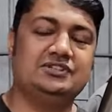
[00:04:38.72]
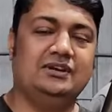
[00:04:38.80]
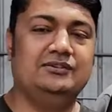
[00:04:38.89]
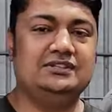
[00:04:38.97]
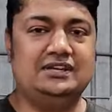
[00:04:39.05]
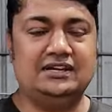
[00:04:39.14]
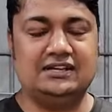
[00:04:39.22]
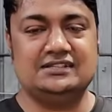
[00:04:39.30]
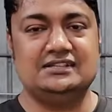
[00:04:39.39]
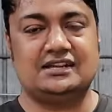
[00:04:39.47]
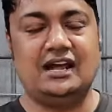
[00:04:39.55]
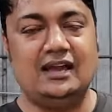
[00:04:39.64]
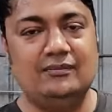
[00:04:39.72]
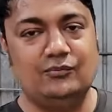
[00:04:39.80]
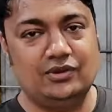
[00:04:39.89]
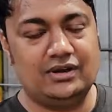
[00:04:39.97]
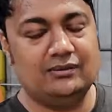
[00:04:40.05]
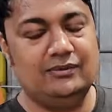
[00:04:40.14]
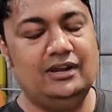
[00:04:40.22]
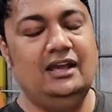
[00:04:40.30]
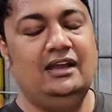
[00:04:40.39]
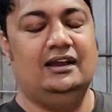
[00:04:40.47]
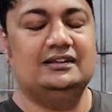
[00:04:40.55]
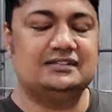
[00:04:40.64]
অবশ্যই আমাদের চ্যানেলকে সাবস্ক্রাইব করে রাখবেন
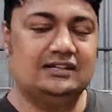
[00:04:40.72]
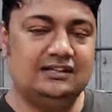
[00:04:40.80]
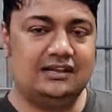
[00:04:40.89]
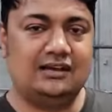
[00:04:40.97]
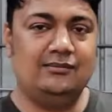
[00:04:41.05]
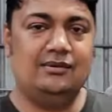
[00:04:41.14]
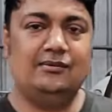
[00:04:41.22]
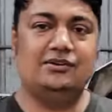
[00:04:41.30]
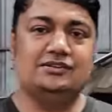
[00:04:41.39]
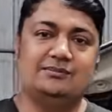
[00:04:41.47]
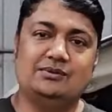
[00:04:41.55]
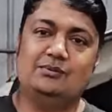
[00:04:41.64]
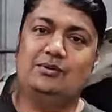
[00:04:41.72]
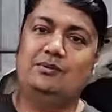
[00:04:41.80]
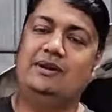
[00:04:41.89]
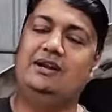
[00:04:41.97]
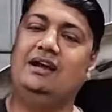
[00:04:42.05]
আর সাথে থাকা বেল বাটনে চাপতে ভুলবেন